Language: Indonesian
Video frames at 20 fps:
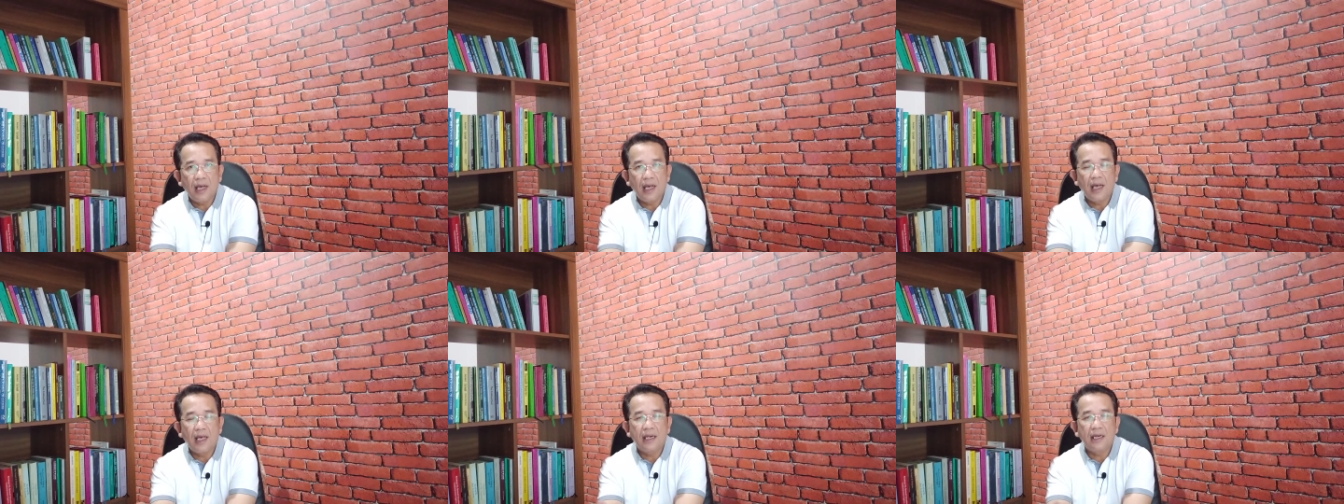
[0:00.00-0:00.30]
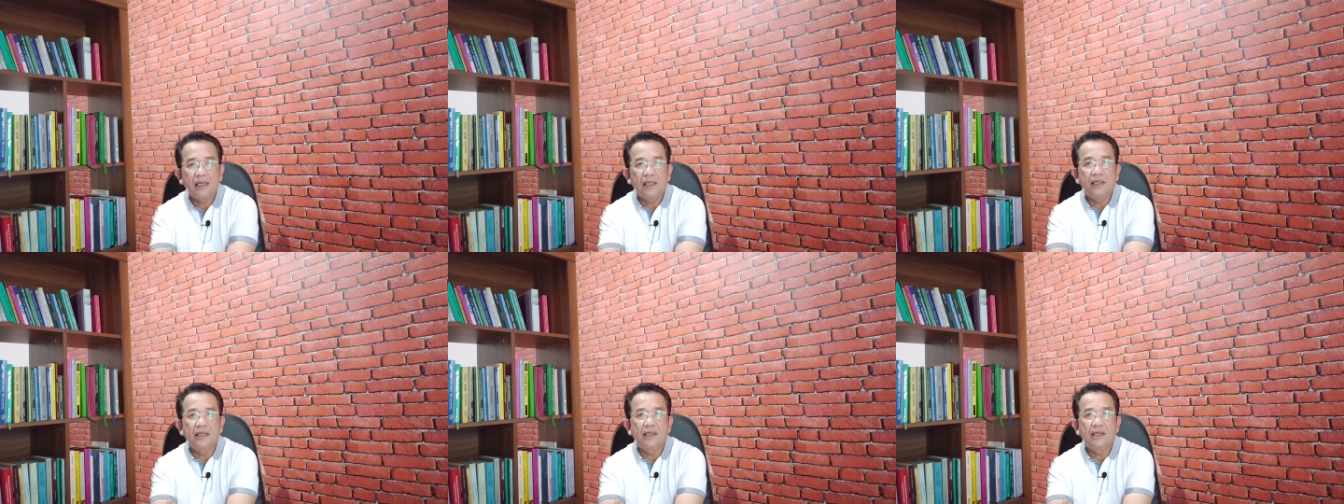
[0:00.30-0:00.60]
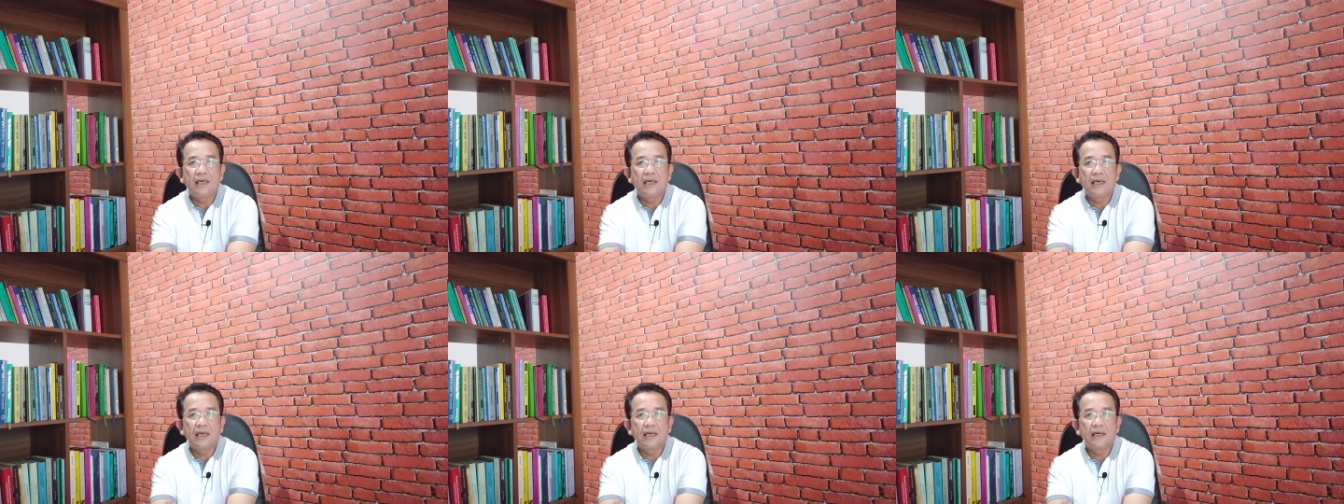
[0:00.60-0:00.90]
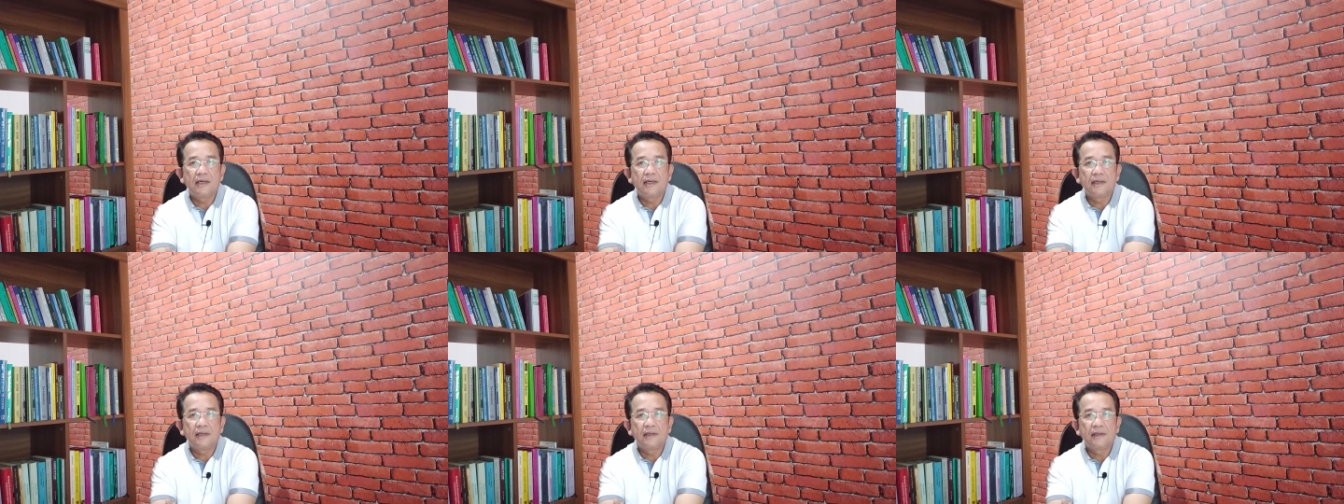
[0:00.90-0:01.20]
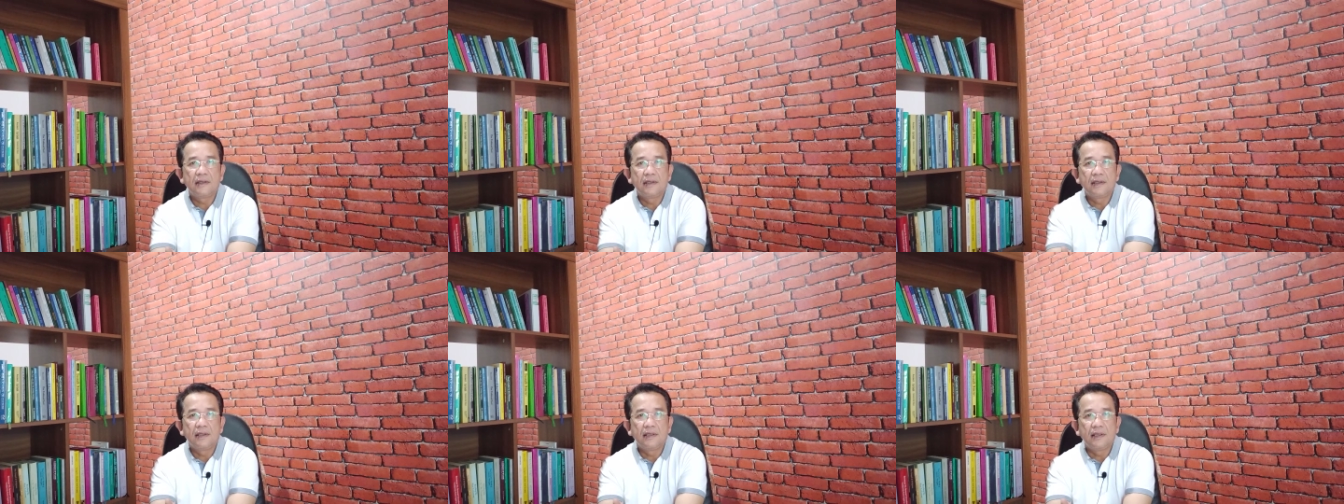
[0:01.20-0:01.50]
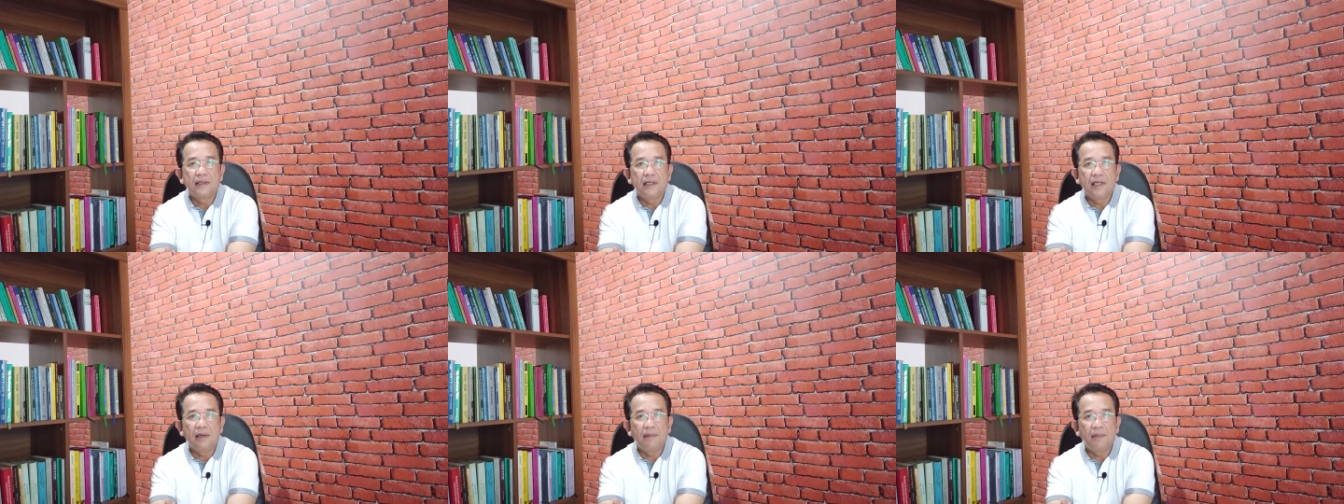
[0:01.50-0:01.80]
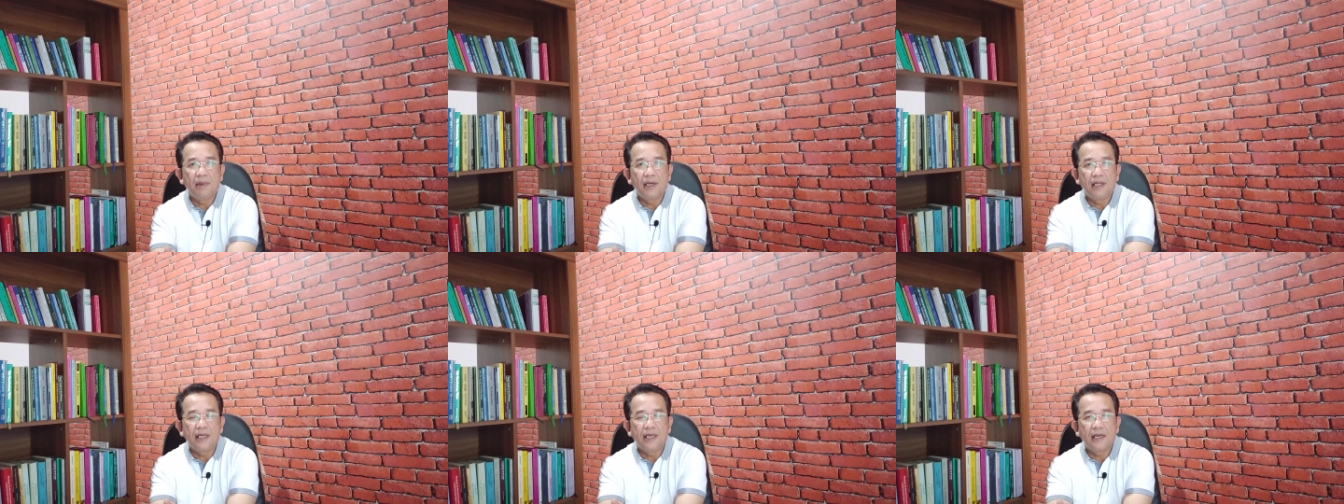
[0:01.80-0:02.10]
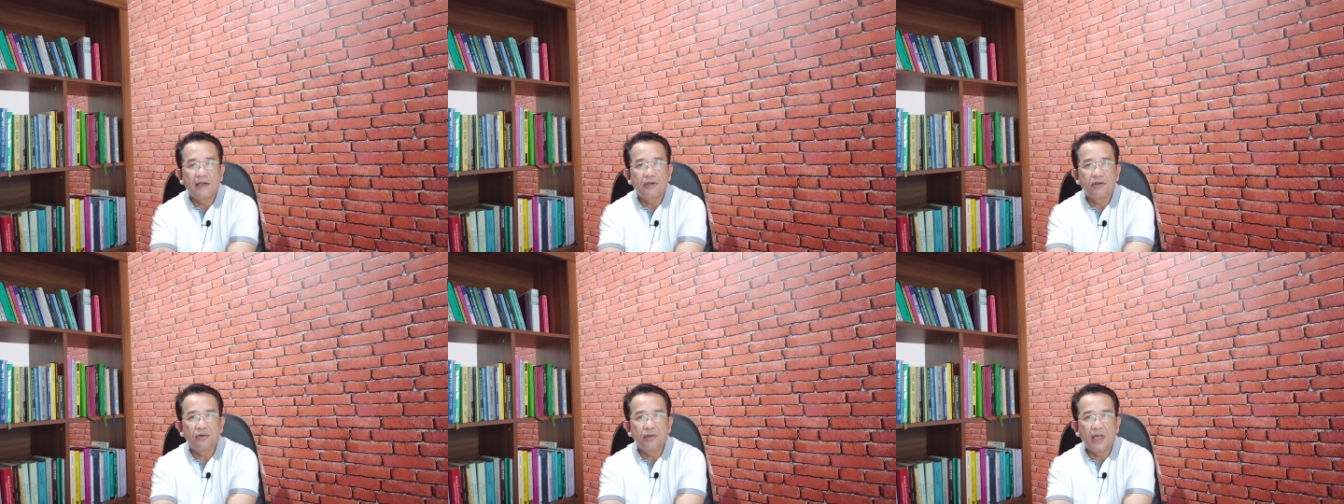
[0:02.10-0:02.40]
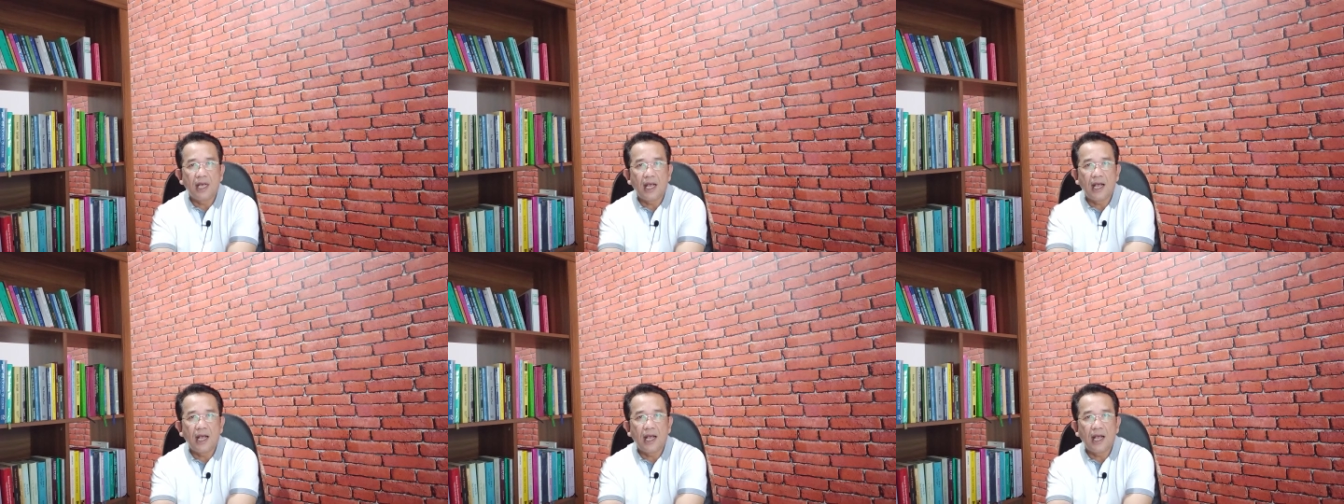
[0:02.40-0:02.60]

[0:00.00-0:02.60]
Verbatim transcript: harinya dia melihat sudah